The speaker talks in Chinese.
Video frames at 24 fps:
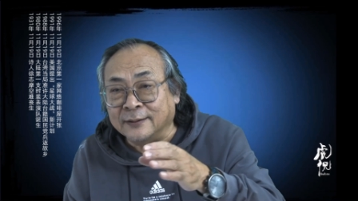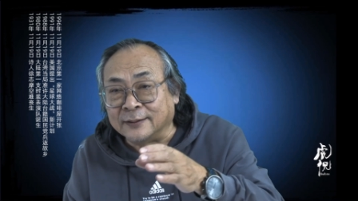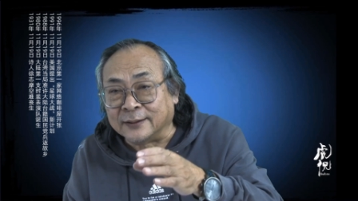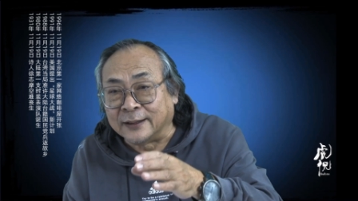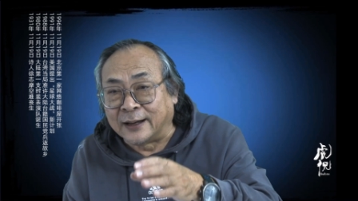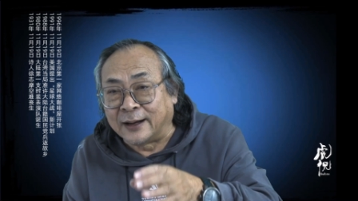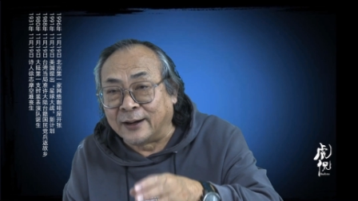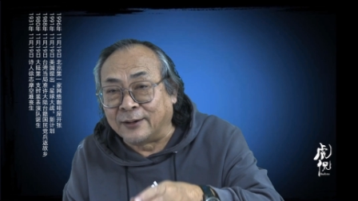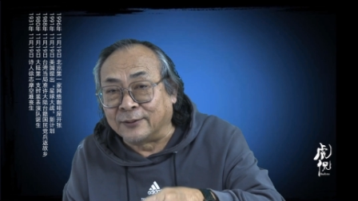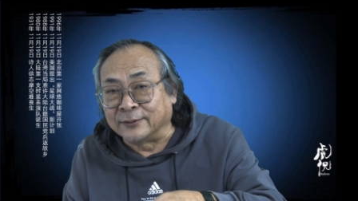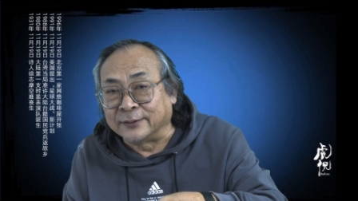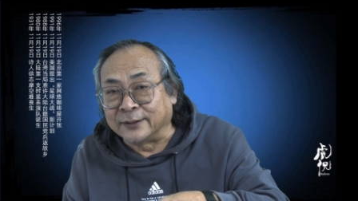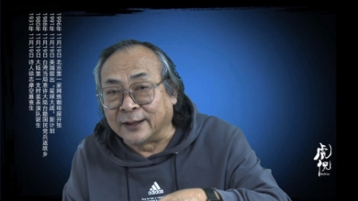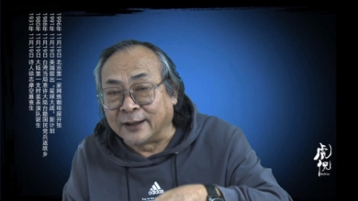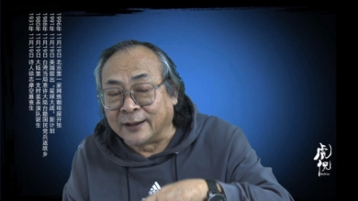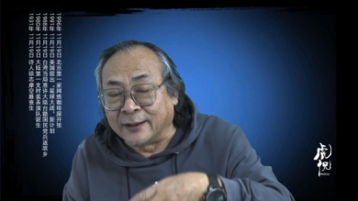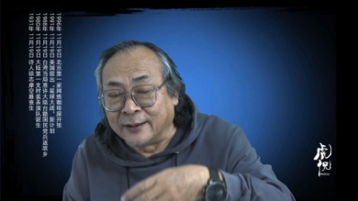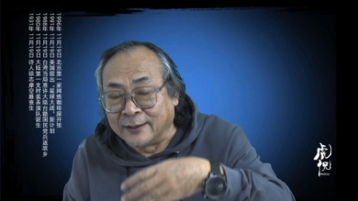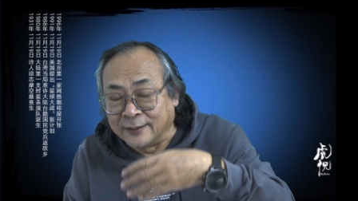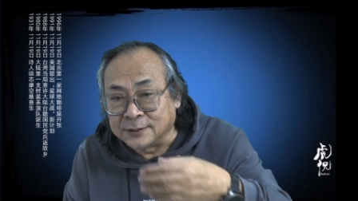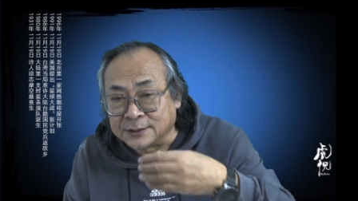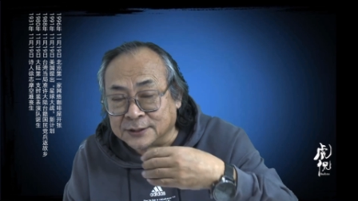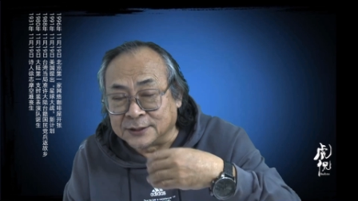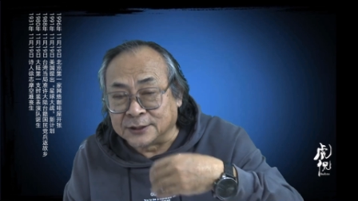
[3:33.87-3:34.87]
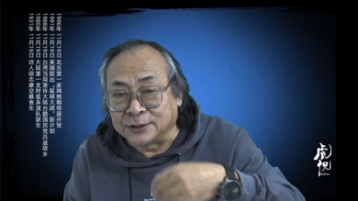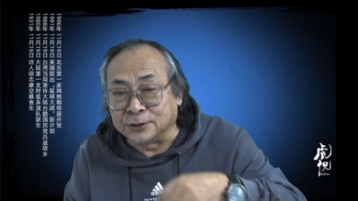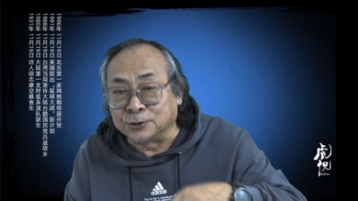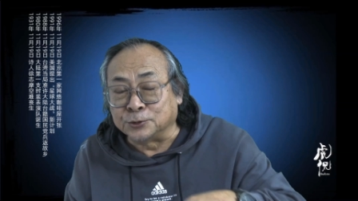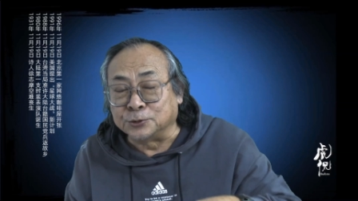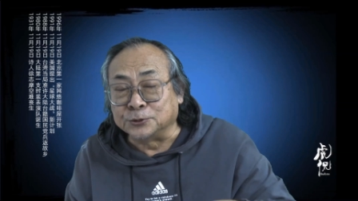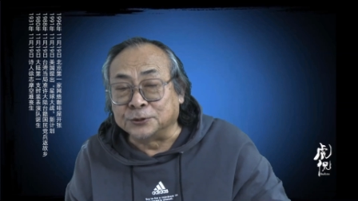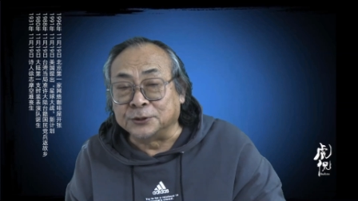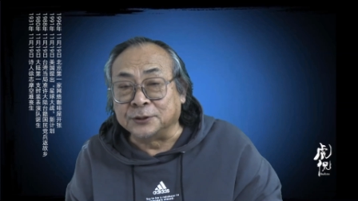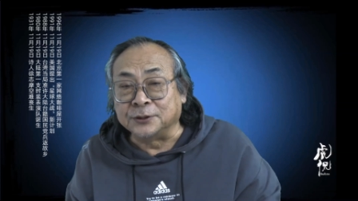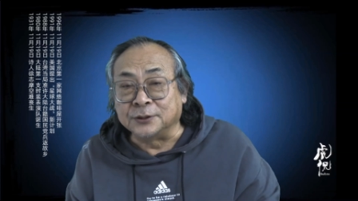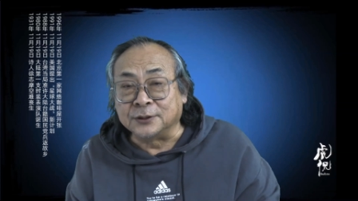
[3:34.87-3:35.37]
然后呢，习
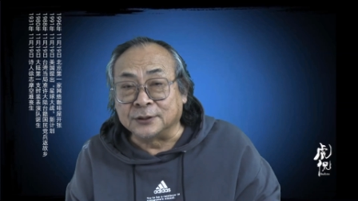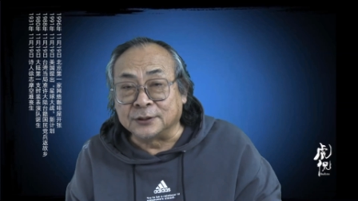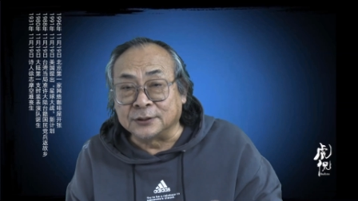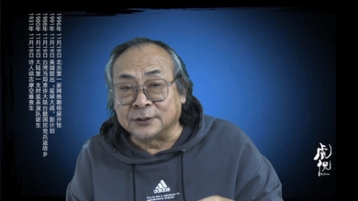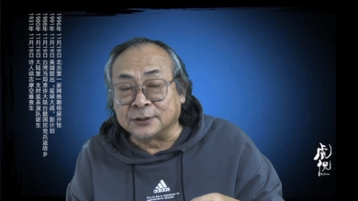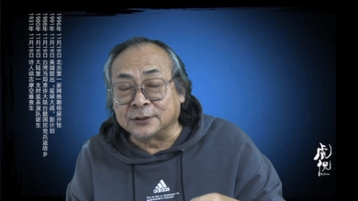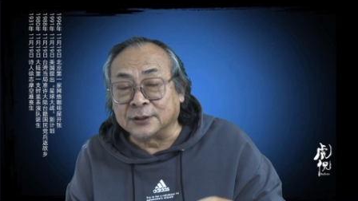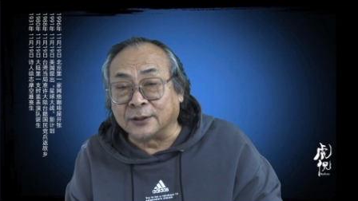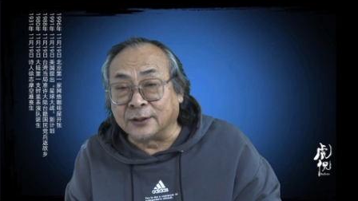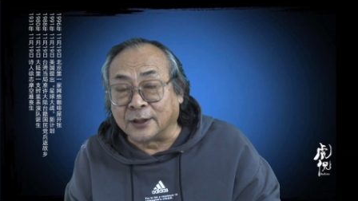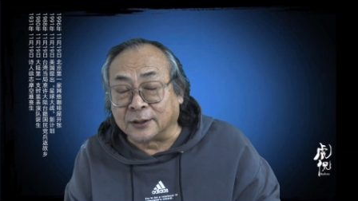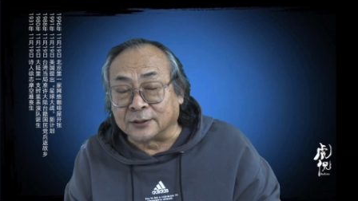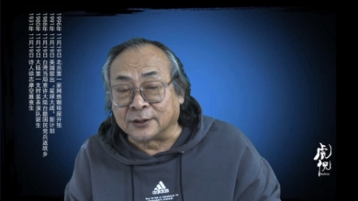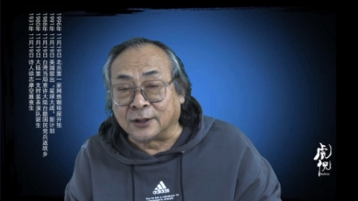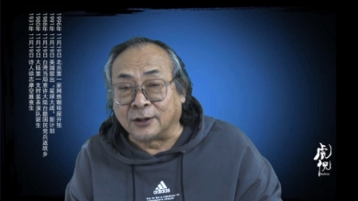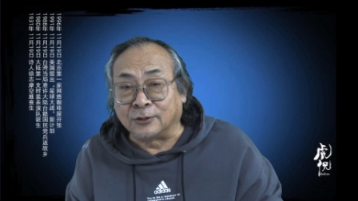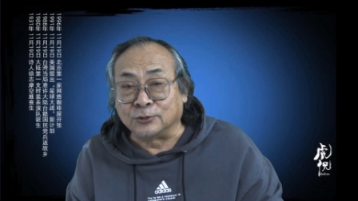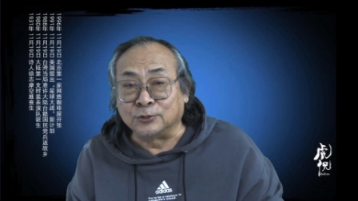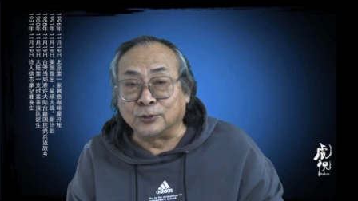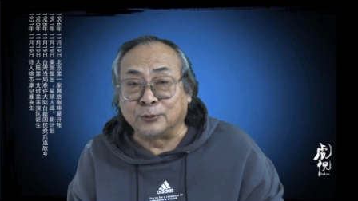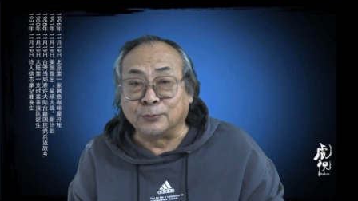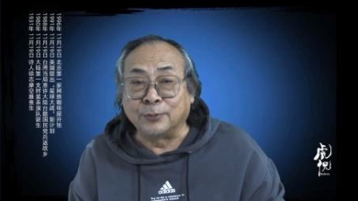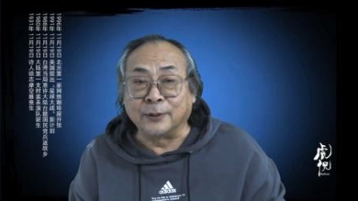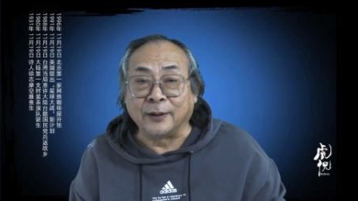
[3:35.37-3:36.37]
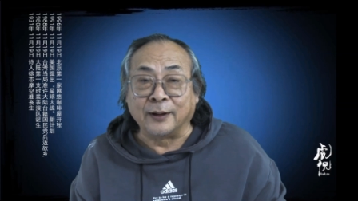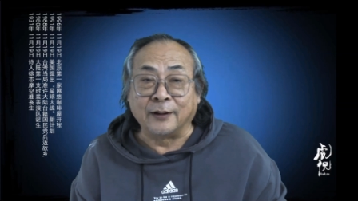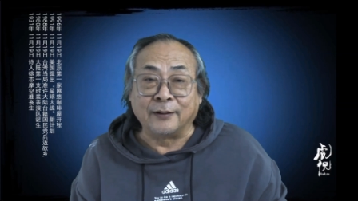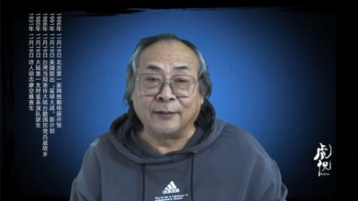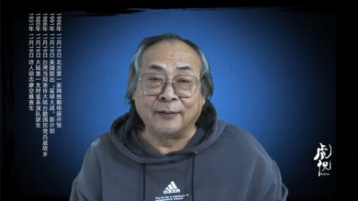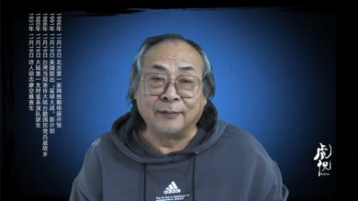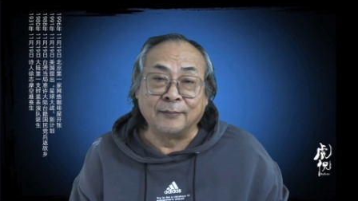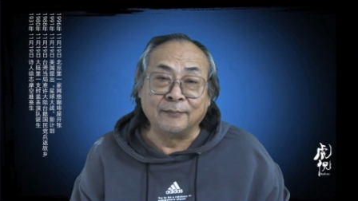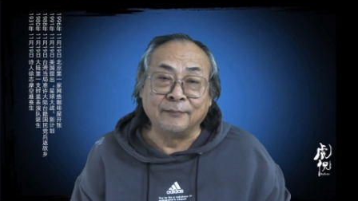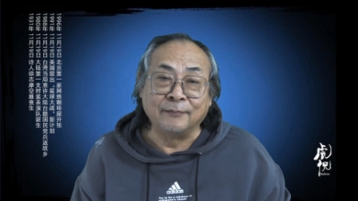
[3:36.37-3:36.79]
仲勋照样逃脱不了。